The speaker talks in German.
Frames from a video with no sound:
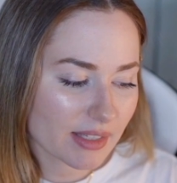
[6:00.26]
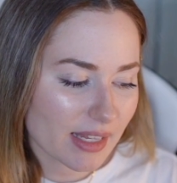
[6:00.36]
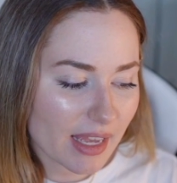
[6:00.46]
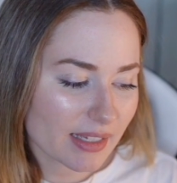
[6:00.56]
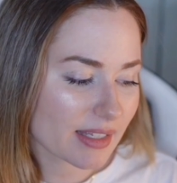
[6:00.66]

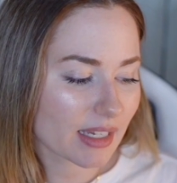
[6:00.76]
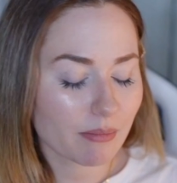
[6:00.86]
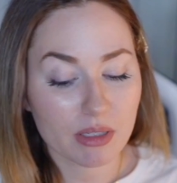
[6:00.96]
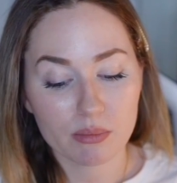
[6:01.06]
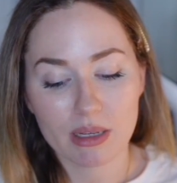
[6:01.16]
sehr
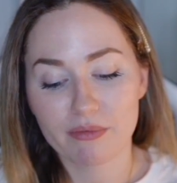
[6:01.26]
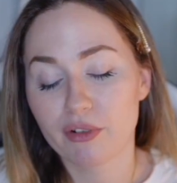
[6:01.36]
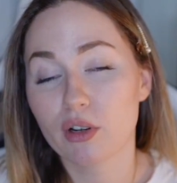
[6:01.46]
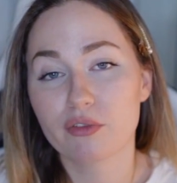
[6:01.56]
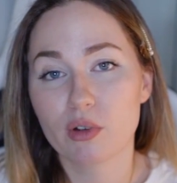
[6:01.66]
extrem. Also mir haben
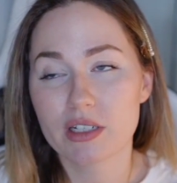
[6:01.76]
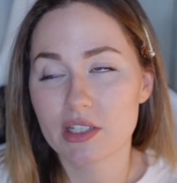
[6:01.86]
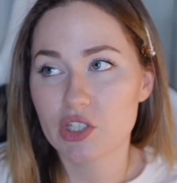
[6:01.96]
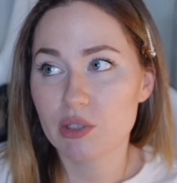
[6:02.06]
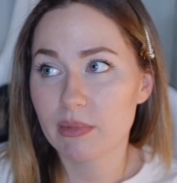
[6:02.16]
voll oft Leute
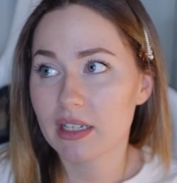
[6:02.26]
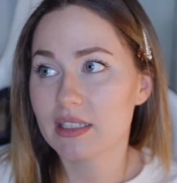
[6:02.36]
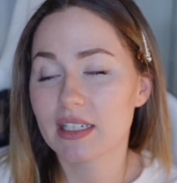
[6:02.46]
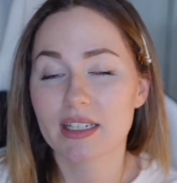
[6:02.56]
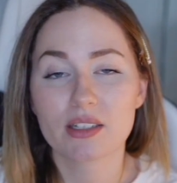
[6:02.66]
ins Schienbein
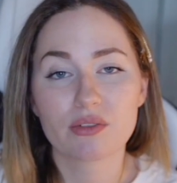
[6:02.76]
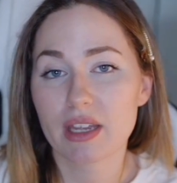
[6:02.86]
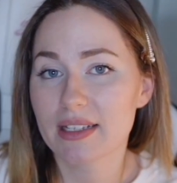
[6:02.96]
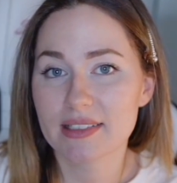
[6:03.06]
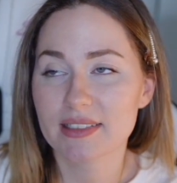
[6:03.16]
getreten und
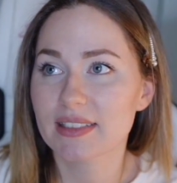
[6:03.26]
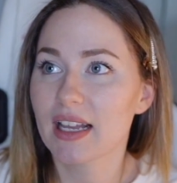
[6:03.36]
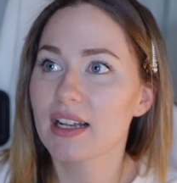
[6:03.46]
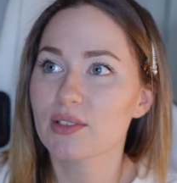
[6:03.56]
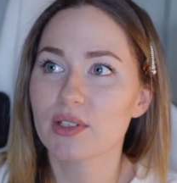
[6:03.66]
Hexe
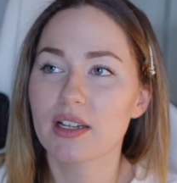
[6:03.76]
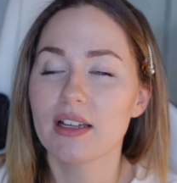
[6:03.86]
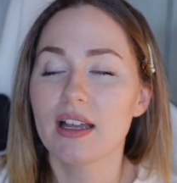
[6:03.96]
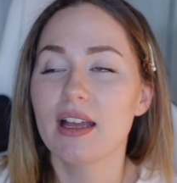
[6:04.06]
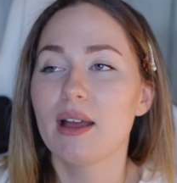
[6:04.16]
gesagt oder
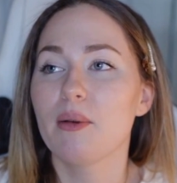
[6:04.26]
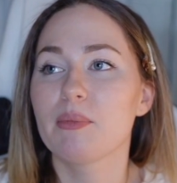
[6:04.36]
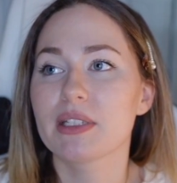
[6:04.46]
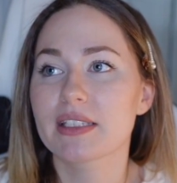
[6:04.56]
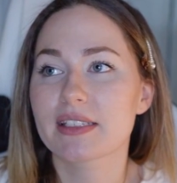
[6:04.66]

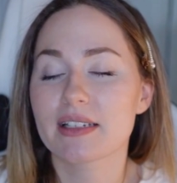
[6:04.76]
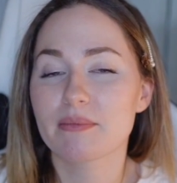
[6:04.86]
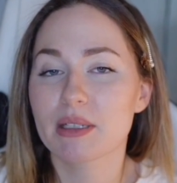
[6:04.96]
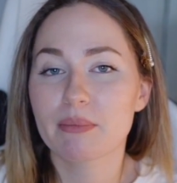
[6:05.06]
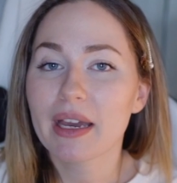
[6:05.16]
mich äh,
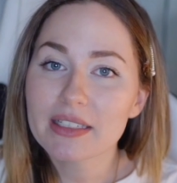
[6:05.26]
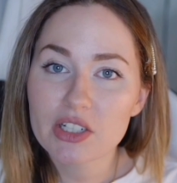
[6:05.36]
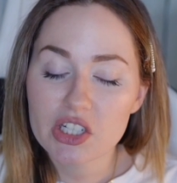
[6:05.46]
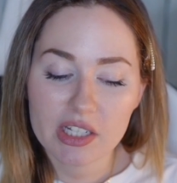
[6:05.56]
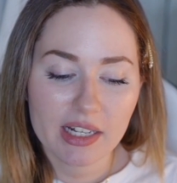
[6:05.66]
mir ein Bein
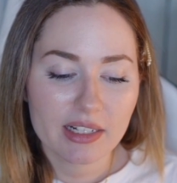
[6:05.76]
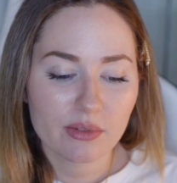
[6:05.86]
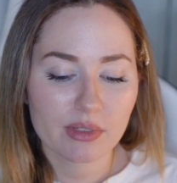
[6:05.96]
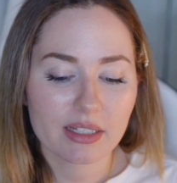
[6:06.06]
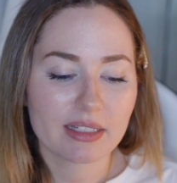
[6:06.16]
gestellt
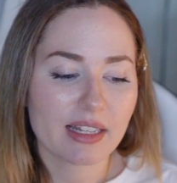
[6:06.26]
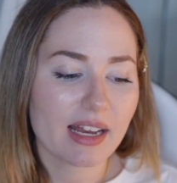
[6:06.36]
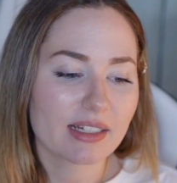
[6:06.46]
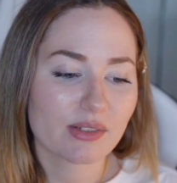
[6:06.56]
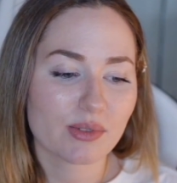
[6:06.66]
und dann
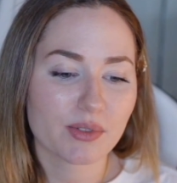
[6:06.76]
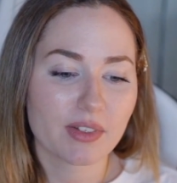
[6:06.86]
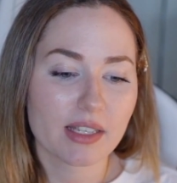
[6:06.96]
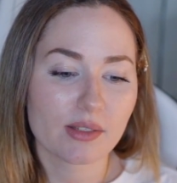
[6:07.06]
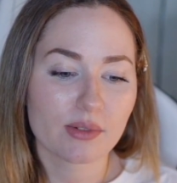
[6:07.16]
gelacht und sowas.